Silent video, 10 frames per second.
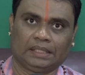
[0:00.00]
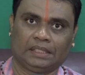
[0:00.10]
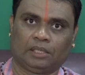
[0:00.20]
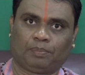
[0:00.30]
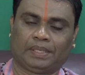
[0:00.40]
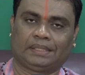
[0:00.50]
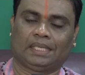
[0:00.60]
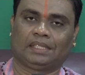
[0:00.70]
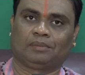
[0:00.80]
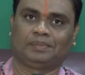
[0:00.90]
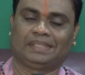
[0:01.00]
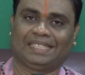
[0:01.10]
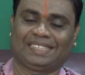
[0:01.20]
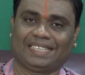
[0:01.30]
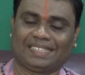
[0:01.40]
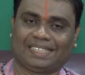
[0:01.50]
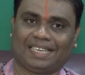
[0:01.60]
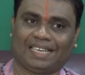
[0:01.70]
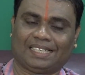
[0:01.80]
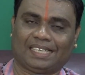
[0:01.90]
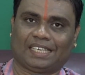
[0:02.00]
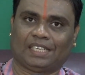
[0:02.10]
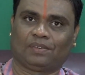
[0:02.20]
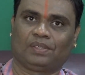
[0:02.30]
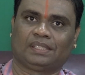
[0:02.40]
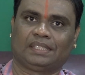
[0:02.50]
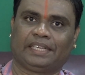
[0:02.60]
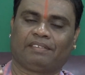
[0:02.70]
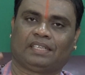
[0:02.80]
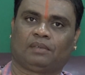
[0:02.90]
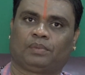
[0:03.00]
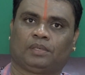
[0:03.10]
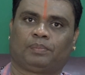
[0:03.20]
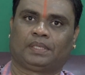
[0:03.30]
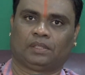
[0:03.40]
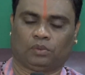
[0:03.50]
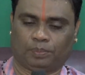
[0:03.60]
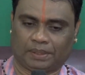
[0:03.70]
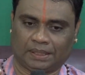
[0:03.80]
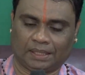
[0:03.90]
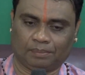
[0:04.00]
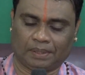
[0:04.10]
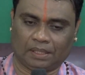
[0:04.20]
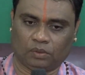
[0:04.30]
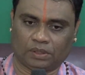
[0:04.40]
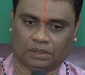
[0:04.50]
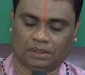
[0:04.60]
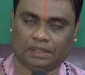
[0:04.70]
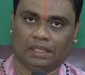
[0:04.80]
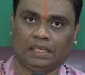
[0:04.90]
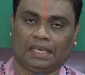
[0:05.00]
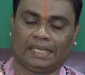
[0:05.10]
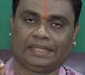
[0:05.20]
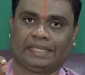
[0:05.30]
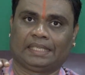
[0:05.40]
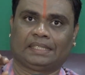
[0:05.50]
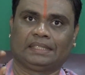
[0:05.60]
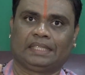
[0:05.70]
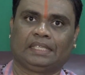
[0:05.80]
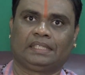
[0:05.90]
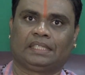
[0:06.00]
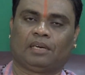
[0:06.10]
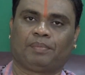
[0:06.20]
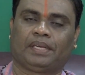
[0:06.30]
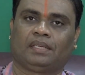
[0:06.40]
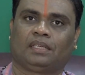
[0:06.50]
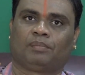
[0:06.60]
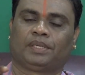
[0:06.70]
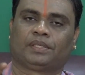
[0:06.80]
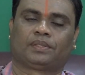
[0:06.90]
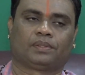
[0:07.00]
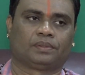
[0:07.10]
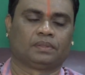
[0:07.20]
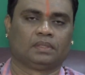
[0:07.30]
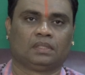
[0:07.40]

இந்த பிரசாதம் எதற்காக கடவுளுக்கு நியவதானம் பண்ணப்பட்டது ஒரு பிரசாதம்னா ஒரு இது அது எதற்குன்னு தெரிஞ்சுக்காமையே நம்ம இருக்கிறோம்